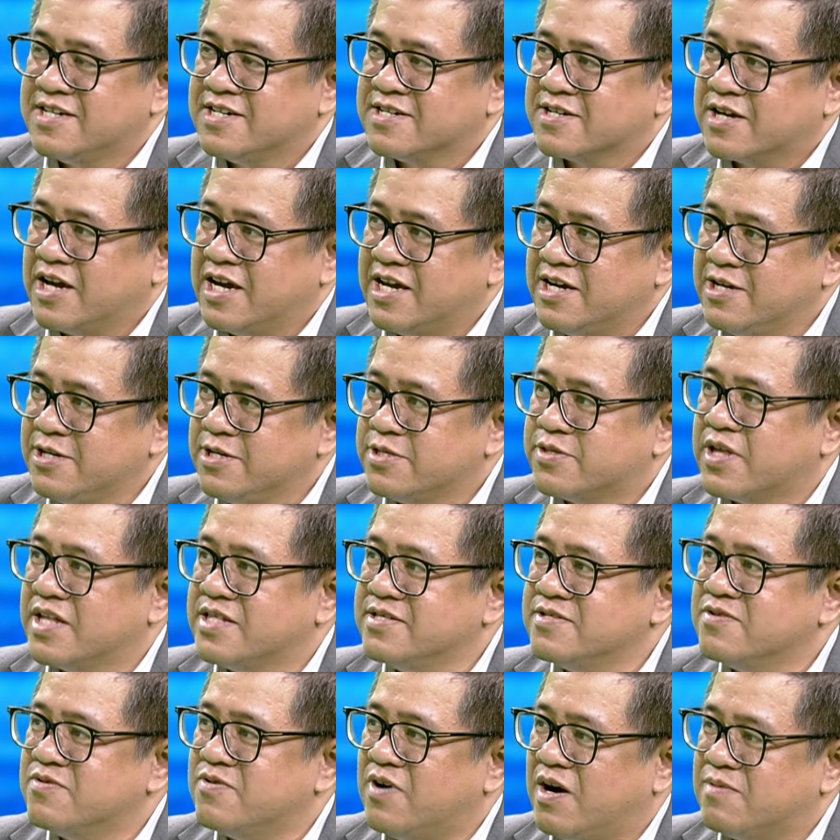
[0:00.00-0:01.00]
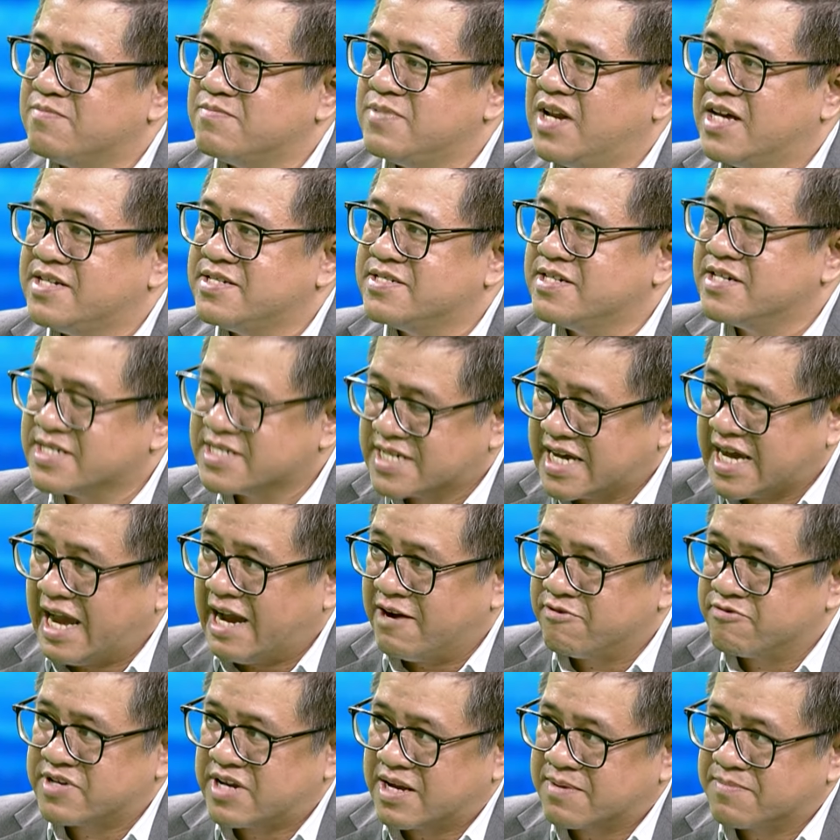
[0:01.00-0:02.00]
cái uy tín của ông lên rất
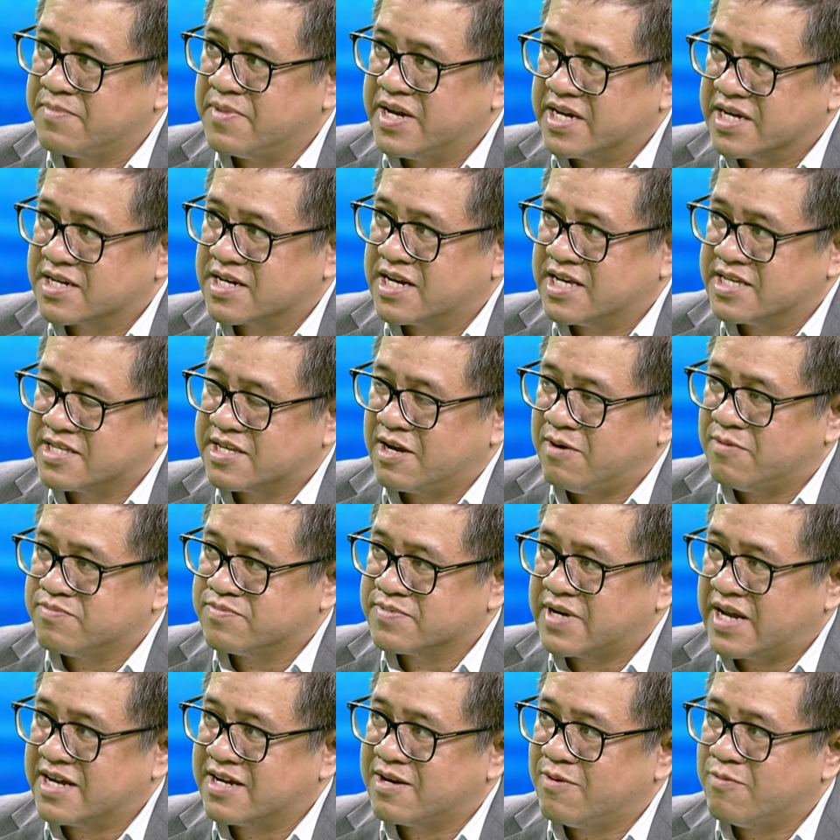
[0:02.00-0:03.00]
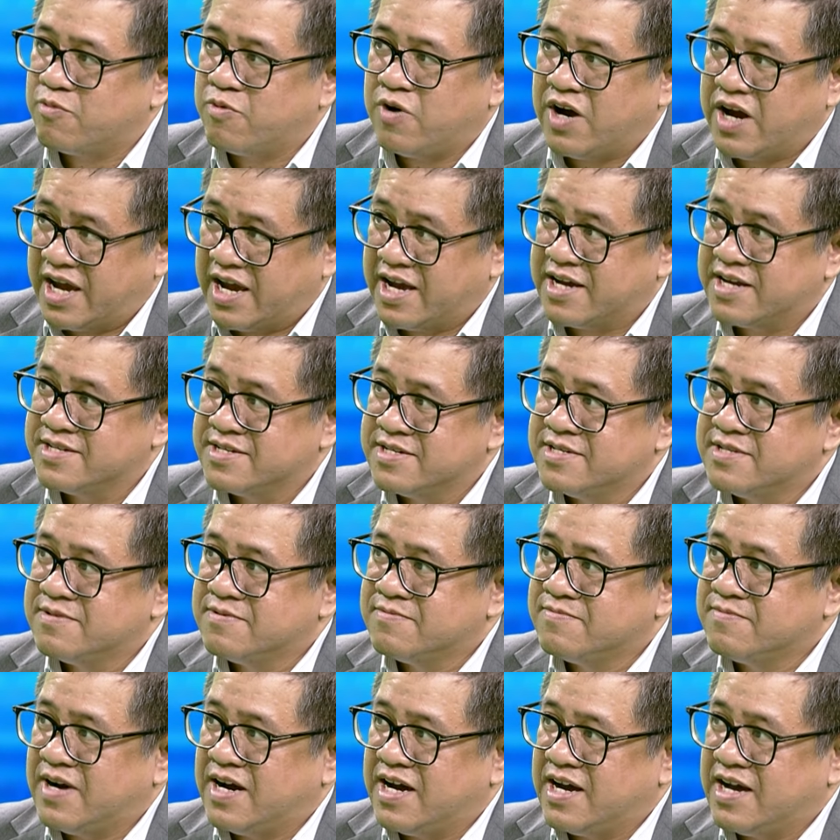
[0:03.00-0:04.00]
cao đặc biệt là trong đảng Cộng hòa
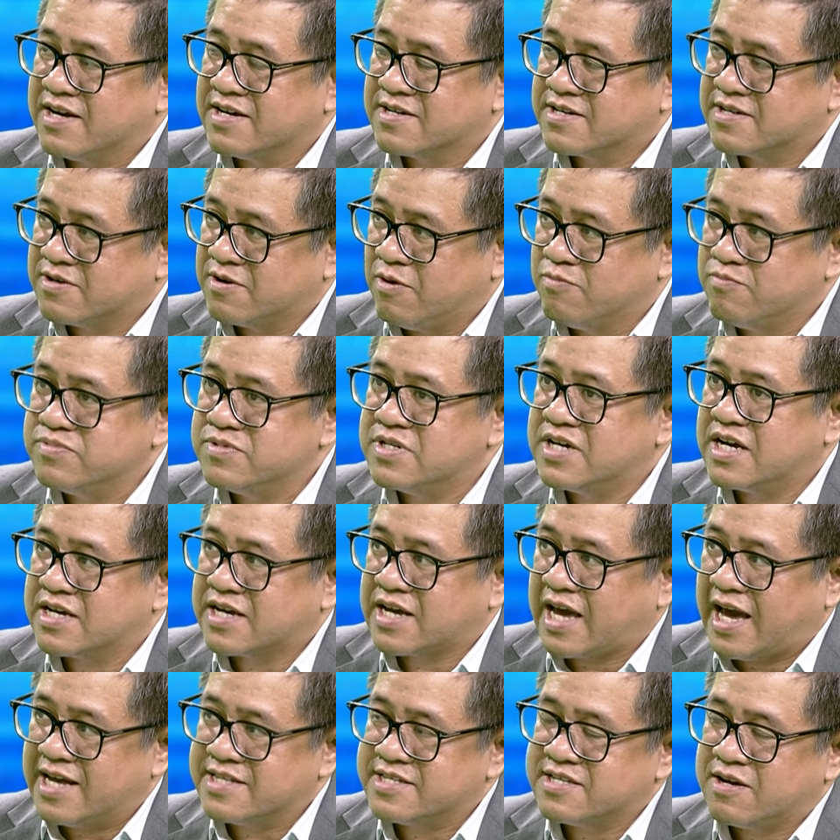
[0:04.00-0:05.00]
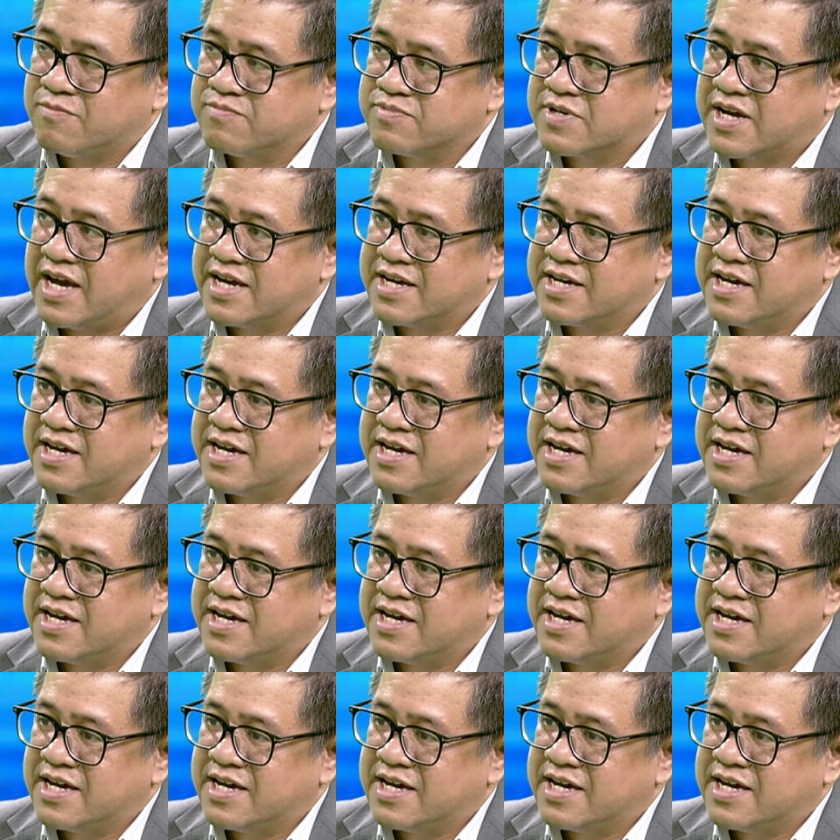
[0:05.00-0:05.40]
và cũng cả trong các